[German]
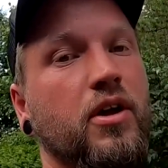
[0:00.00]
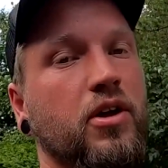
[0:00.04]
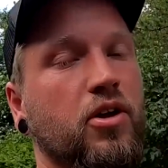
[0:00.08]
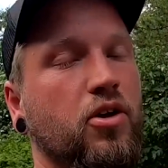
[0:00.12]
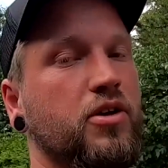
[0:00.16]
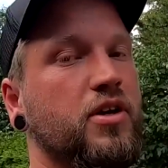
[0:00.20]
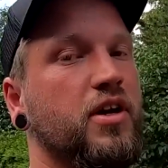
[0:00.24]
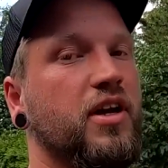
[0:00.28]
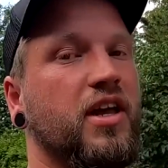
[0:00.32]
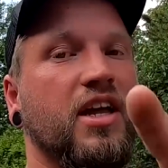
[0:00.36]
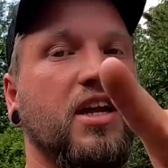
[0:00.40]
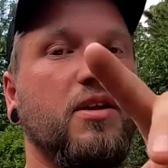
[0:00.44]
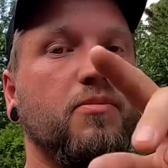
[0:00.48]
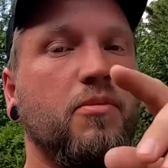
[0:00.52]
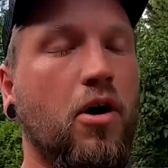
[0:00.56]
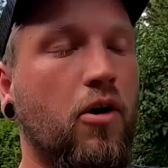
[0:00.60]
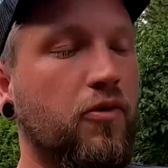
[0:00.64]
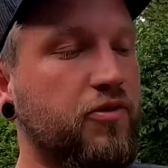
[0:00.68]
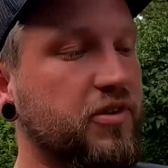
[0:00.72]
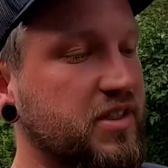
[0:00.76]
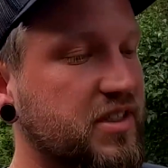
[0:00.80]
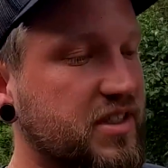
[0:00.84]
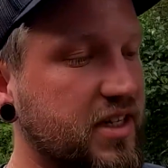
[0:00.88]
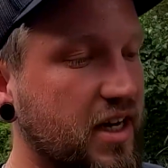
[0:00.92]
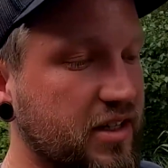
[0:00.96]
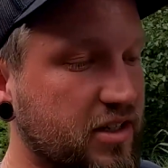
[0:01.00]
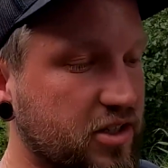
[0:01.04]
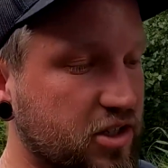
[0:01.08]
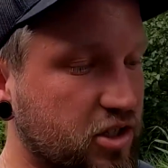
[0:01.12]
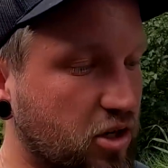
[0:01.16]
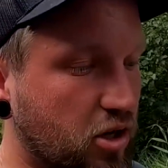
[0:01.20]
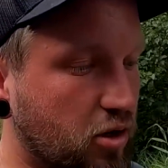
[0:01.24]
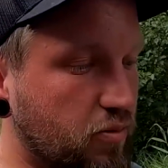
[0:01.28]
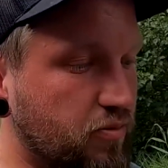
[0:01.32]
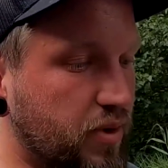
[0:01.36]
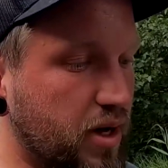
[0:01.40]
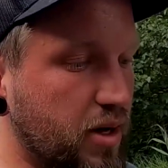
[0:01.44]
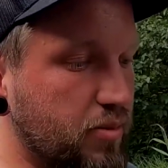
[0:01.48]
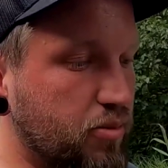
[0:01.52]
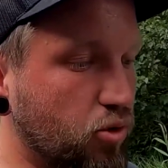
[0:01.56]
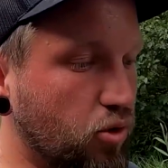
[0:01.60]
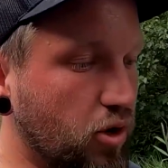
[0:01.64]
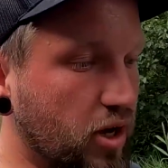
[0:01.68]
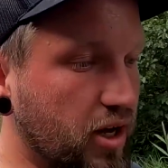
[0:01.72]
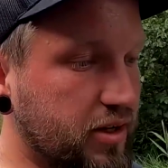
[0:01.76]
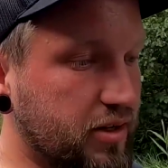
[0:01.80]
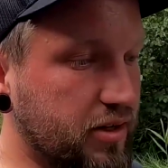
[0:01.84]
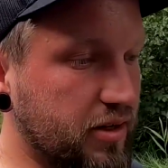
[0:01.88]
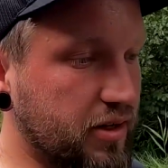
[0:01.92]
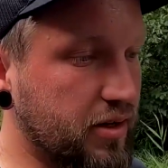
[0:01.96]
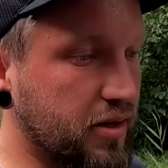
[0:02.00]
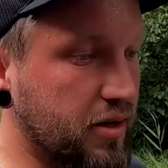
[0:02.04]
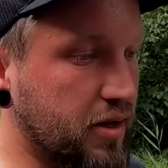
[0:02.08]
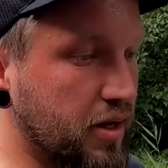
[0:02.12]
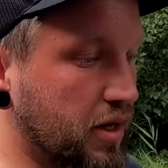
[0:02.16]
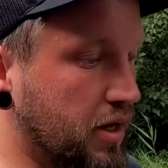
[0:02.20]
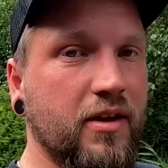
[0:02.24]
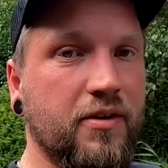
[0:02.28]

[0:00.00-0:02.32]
Könnt ihr gerne mal auf die Seite schauen bei Blue Etty.